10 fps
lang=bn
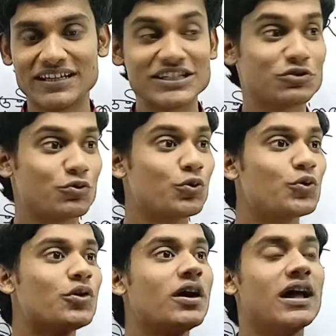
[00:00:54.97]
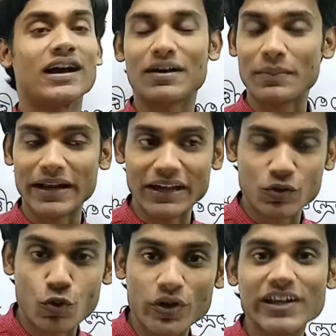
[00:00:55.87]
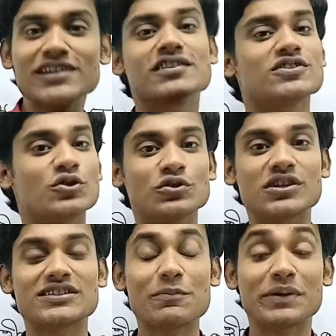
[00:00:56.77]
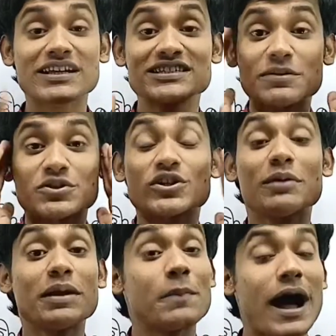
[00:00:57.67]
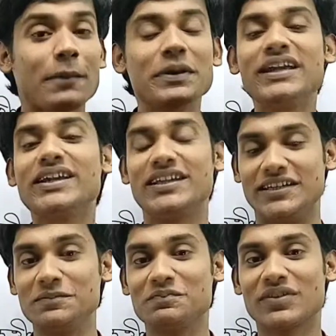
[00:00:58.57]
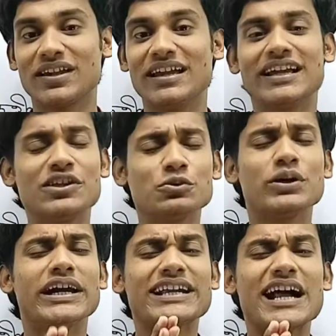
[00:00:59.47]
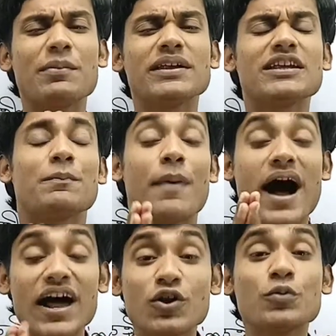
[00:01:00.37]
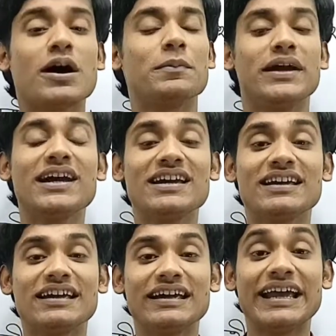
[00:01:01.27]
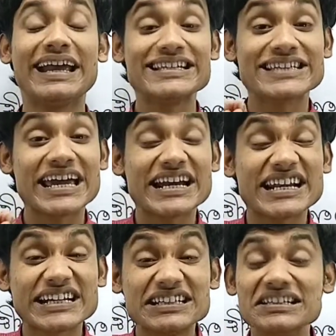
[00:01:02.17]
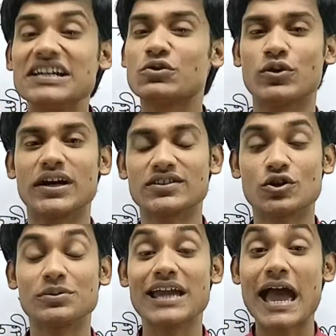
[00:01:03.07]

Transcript: যে কোনো মানে কোন নির্দেশতন্ত্রের সাপেক্ষে সে বিষয়টা আমরা ভাবিনি কিন্তু এটা আমাদের ভালোভাবে এই জায়গাটা ক্লিয়ার করে রাখতে হবে যে